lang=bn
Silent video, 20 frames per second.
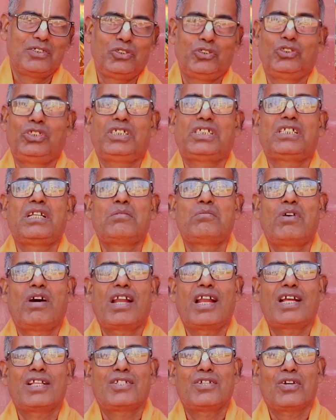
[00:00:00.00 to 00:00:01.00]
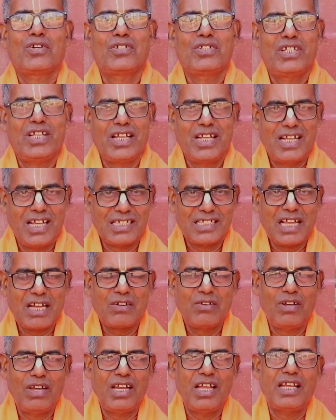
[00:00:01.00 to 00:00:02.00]
যুধিষ্ঠি মহারাজ যখন জিজ্ঞাসা
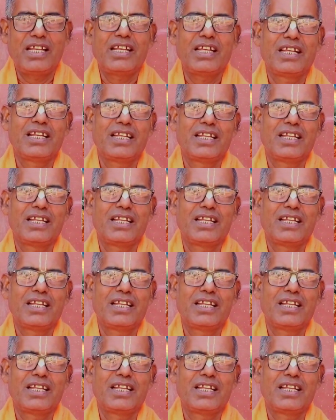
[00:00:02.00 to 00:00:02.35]
করলেন